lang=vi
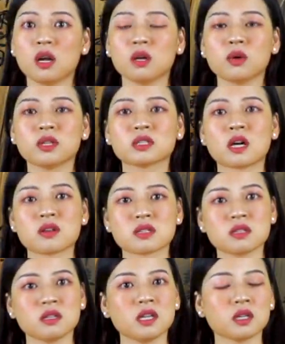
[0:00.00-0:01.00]
luôn có
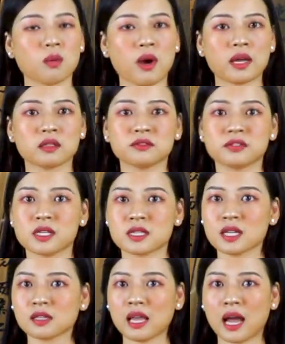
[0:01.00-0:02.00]
sự liên quan với
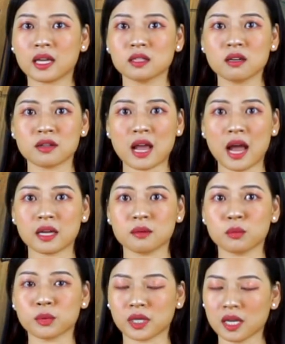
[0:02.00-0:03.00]
sắc thái thời đại
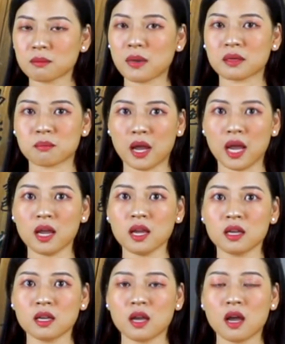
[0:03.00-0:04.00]
một cách mạnh mẽ.
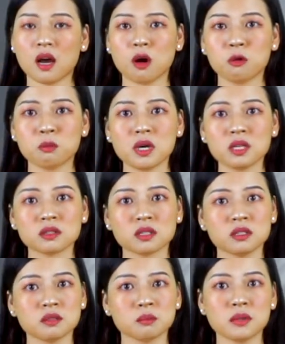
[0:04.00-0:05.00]
Ông bước
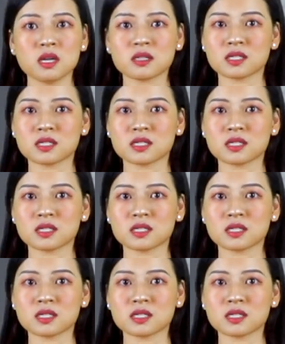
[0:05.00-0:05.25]
từng bước